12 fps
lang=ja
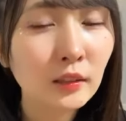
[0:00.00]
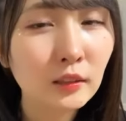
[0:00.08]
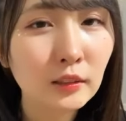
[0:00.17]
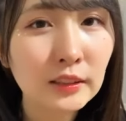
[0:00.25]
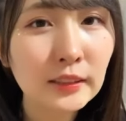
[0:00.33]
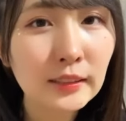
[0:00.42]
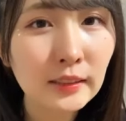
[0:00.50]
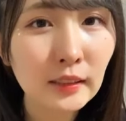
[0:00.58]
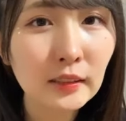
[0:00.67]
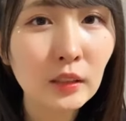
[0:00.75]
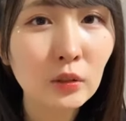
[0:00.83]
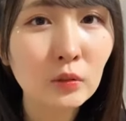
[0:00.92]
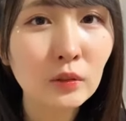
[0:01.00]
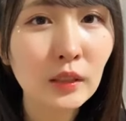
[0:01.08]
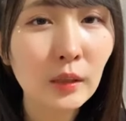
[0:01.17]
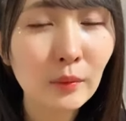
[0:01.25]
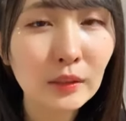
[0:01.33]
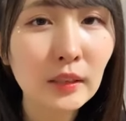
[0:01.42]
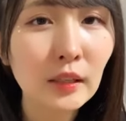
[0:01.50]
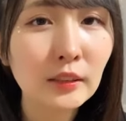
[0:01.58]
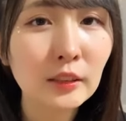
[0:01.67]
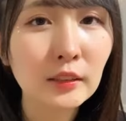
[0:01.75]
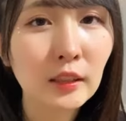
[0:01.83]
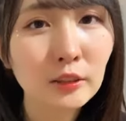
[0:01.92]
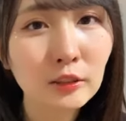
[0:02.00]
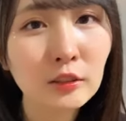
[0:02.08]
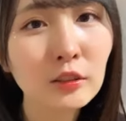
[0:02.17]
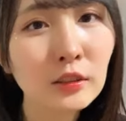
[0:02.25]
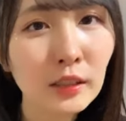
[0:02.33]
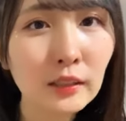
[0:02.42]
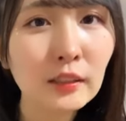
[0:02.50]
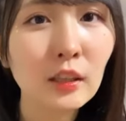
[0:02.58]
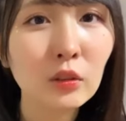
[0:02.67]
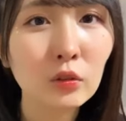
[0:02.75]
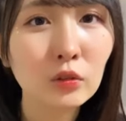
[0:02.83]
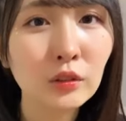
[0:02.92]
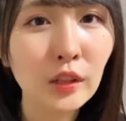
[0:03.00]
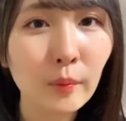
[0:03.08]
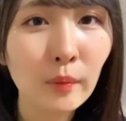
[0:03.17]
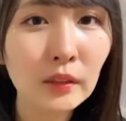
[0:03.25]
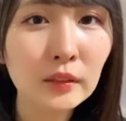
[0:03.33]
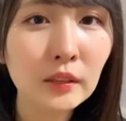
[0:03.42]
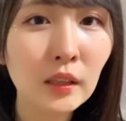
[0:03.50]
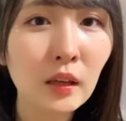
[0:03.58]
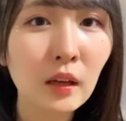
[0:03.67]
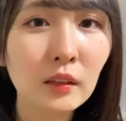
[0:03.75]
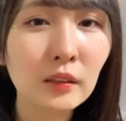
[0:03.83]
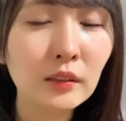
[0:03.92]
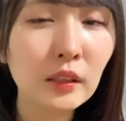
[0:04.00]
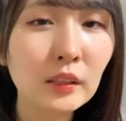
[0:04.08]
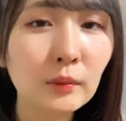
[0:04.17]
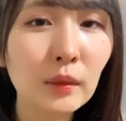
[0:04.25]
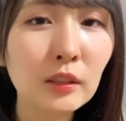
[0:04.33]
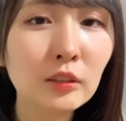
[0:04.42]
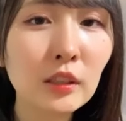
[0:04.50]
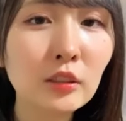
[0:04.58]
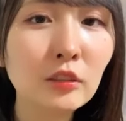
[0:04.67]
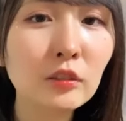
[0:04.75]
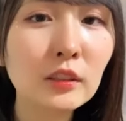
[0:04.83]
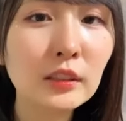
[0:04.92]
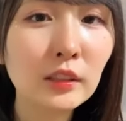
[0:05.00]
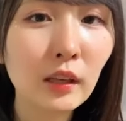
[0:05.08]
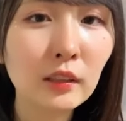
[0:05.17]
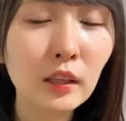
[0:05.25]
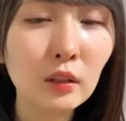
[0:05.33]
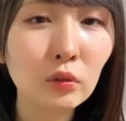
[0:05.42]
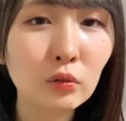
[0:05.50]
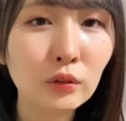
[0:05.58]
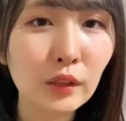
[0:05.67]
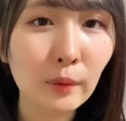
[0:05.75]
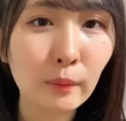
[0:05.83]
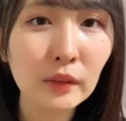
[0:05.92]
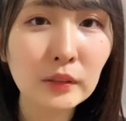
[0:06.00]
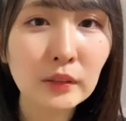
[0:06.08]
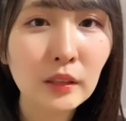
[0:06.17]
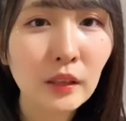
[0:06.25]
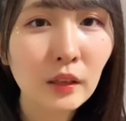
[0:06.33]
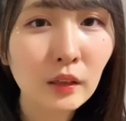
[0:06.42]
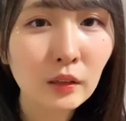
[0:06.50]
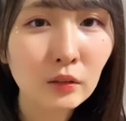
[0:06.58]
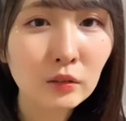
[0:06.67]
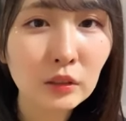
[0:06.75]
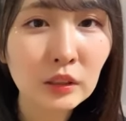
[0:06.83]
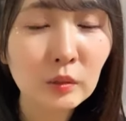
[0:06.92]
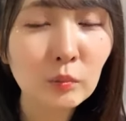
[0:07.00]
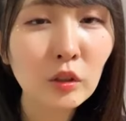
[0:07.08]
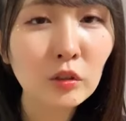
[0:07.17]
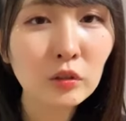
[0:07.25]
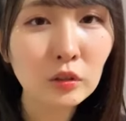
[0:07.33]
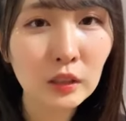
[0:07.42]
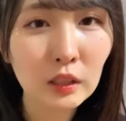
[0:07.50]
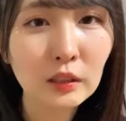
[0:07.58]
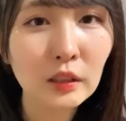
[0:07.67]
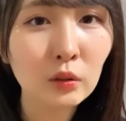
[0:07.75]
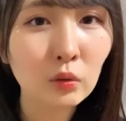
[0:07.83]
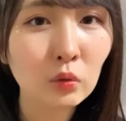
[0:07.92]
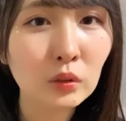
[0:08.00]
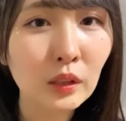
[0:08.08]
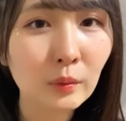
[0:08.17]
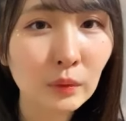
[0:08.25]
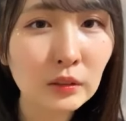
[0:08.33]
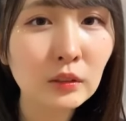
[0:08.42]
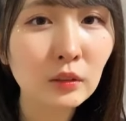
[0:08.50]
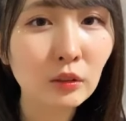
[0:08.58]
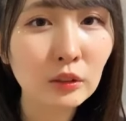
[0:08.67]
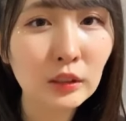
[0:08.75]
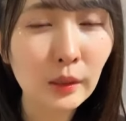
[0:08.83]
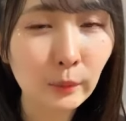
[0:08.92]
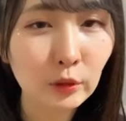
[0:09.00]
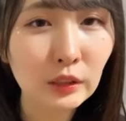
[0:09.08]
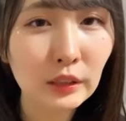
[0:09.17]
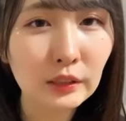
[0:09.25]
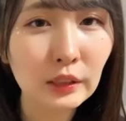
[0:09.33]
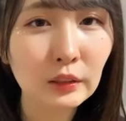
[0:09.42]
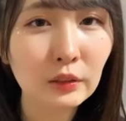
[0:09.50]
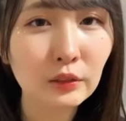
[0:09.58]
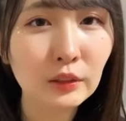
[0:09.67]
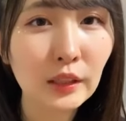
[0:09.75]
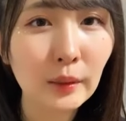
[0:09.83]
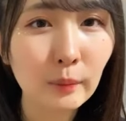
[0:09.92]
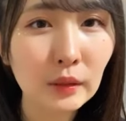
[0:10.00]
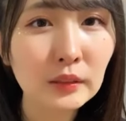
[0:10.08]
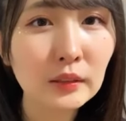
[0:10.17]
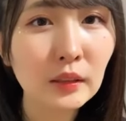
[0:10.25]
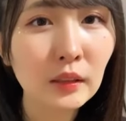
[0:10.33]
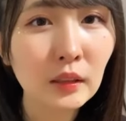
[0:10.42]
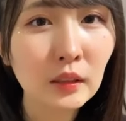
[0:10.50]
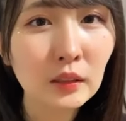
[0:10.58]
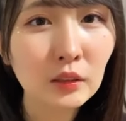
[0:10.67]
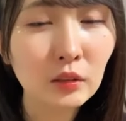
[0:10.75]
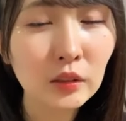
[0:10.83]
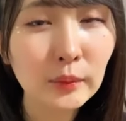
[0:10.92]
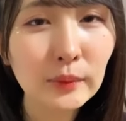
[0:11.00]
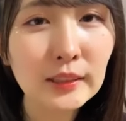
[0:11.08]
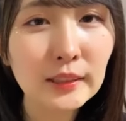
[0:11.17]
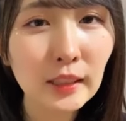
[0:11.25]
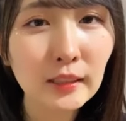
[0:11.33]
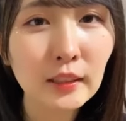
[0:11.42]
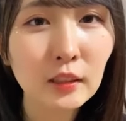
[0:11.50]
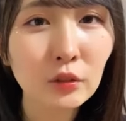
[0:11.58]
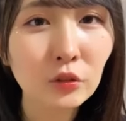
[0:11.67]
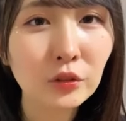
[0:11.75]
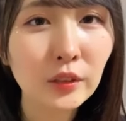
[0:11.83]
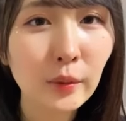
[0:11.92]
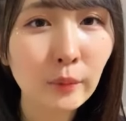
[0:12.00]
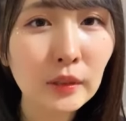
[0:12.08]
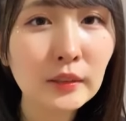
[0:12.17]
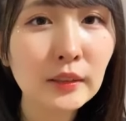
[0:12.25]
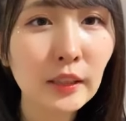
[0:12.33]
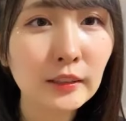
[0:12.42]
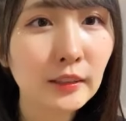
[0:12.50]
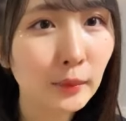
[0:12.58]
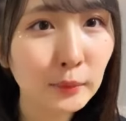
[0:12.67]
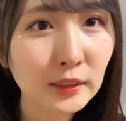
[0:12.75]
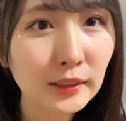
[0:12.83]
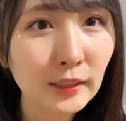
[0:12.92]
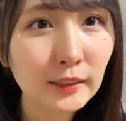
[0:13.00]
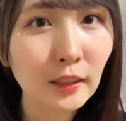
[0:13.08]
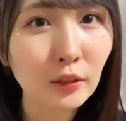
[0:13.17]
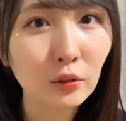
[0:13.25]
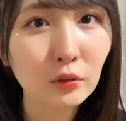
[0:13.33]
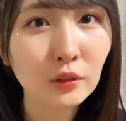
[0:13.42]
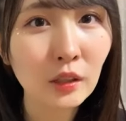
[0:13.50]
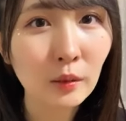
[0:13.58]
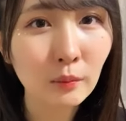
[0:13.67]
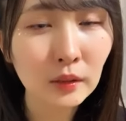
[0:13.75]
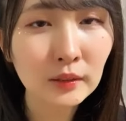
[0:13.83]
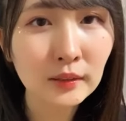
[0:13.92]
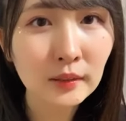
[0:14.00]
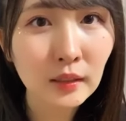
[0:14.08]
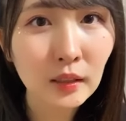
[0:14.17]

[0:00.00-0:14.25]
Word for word: 9位ヒデさんありがとうございます8位和人さんありがとうございます7位丸田雄一さんありがとうございます6位ヒムロックさんありがとうございます5位カモンさんありがとうございます4位響ちゃんありがとうございます3位ナミーさんありがとうございます